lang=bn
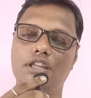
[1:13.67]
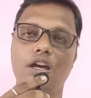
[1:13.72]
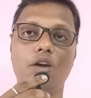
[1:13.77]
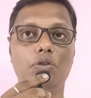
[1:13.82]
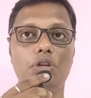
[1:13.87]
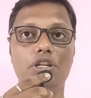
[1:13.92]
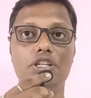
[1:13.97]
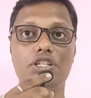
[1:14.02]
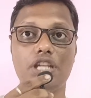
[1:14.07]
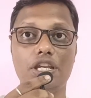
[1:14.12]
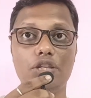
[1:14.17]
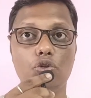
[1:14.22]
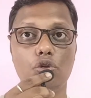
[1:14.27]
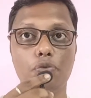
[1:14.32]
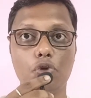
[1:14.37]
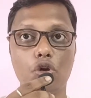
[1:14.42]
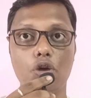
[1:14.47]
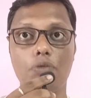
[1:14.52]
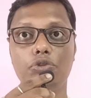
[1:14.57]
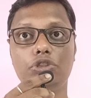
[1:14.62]
তাহলে সেই
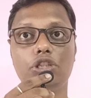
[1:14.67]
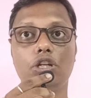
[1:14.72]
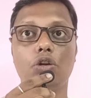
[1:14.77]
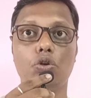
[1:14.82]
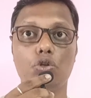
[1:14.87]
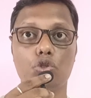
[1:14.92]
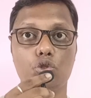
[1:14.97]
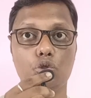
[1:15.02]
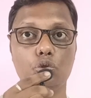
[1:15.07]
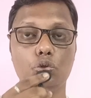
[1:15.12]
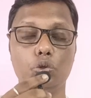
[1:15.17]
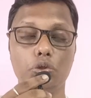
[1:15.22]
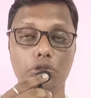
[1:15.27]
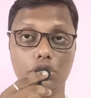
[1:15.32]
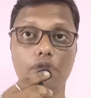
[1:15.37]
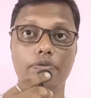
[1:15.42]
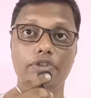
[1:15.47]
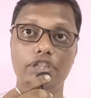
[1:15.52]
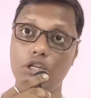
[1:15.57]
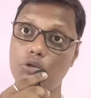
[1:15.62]
দৈব ক্ষমতাটা অর্জন
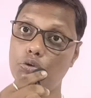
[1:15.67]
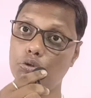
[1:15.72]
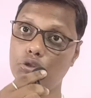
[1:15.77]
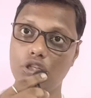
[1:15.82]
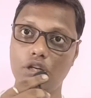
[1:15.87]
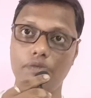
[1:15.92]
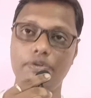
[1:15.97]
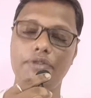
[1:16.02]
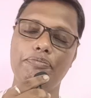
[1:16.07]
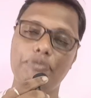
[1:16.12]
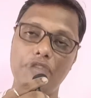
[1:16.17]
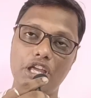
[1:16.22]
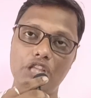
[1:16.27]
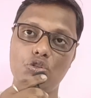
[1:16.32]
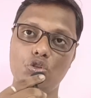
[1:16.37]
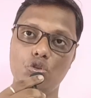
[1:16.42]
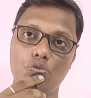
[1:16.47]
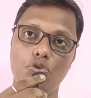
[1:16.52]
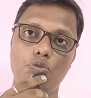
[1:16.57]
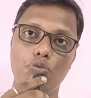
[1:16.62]
করতে হবে কি করতে হবে
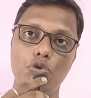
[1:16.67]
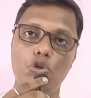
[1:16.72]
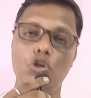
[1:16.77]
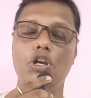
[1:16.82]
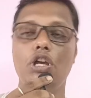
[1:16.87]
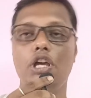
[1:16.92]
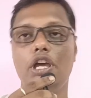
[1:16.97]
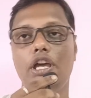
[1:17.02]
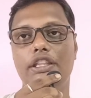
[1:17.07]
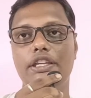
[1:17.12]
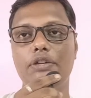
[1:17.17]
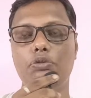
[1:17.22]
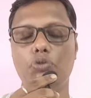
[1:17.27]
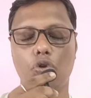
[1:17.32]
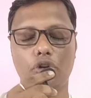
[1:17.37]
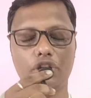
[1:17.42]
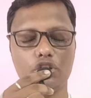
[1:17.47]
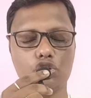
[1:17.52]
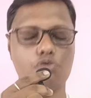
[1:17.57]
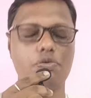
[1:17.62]
তার জন্য বলবো
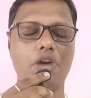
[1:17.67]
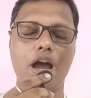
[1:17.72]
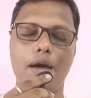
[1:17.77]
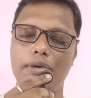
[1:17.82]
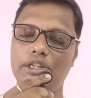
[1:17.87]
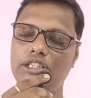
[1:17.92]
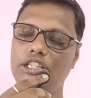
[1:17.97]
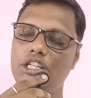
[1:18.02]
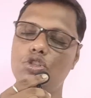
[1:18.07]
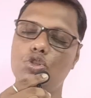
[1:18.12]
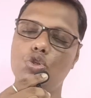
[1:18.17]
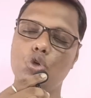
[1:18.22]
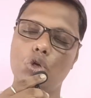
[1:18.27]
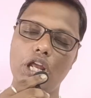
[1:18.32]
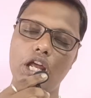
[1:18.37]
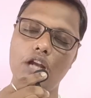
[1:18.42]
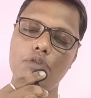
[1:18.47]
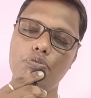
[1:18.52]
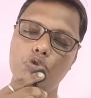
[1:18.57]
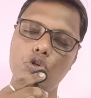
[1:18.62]
দেখুন অনেক সময় আমাদের
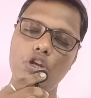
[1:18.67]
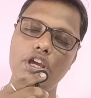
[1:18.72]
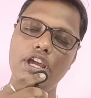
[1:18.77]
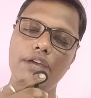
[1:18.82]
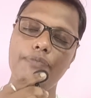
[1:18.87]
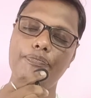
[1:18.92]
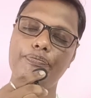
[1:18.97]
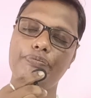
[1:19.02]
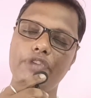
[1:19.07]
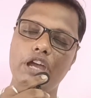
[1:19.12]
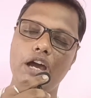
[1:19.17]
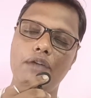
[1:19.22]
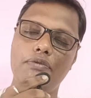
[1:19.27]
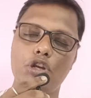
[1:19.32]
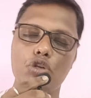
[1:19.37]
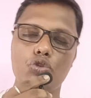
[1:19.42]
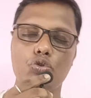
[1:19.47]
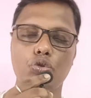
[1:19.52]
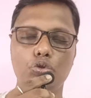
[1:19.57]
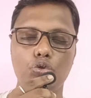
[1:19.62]
চলার ভুলে
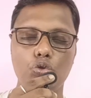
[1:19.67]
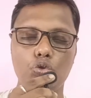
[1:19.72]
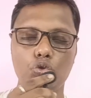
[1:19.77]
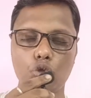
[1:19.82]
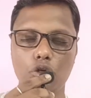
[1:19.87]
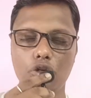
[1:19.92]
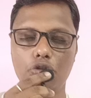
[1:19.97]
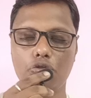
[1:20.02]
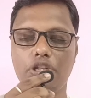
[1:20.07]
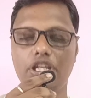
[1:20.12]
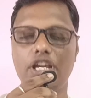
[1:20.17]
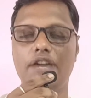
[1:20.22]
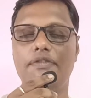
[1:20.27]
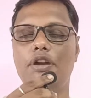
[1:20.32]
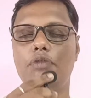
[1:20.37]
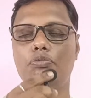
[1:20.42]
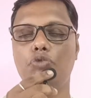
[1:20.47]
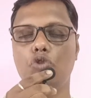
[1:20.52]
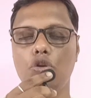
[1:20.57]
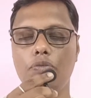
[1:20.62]
আমরা শত্রু তৈরি করি
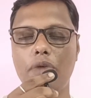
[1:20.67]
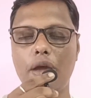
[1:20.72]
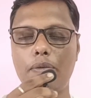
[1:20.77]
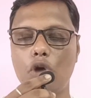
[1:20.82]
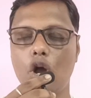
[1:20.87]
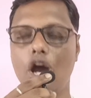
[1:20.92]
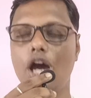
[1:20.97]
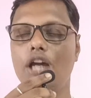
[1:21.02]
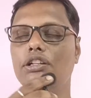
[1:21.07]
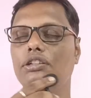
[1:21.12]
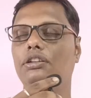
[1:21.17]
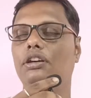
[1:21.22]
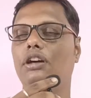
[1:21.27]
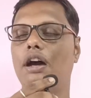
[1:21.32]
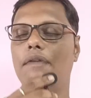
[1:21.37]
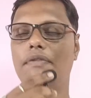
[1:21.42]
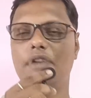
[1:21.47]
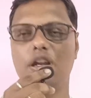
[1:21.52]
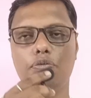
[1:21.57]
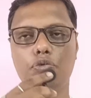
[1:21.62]
আমার ভুল ব্যবহার
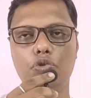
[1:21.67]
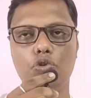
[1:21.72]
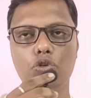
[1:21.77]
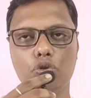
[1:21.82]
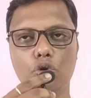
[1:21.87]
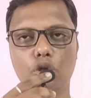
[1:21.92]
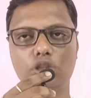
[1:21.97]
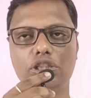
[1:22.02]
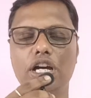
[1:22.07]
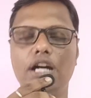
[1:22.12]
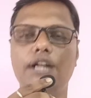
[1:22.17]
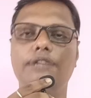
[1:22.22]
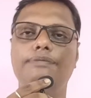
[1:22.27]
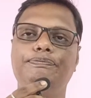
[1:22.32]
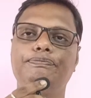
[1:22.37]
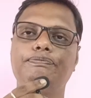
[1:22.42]
আমার ভুল কথা